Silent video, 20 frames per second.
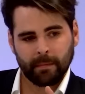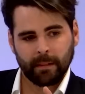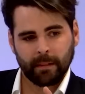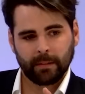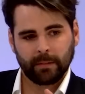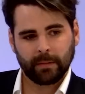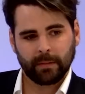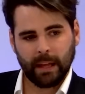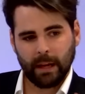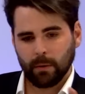
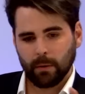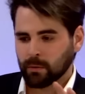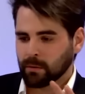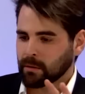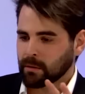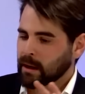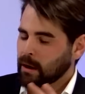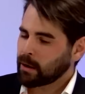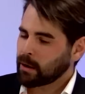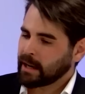de
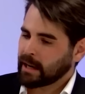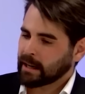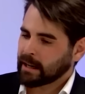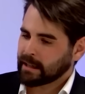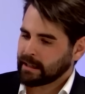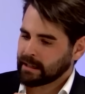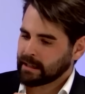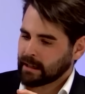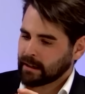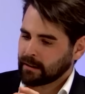una
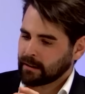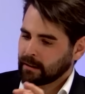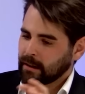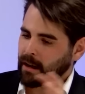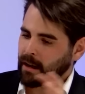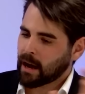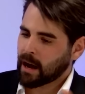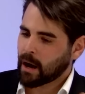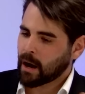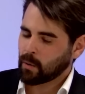oligarquía
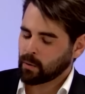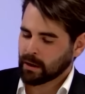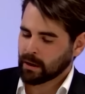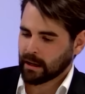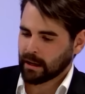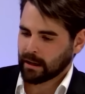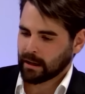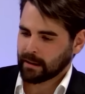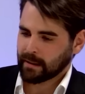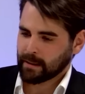a
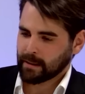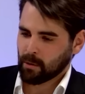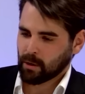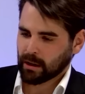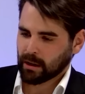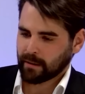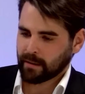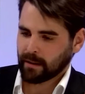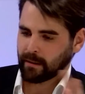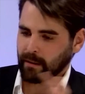una democracia,